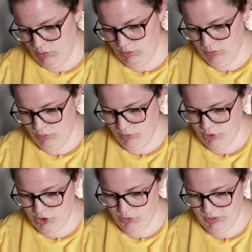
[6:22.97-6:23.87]

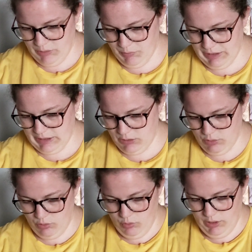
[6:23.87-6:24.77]
Donc j'en ai pris
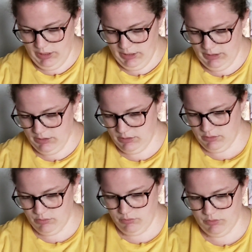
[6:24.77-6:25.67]
trois.
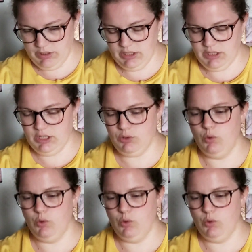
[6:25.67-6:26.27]
Donc c'est ces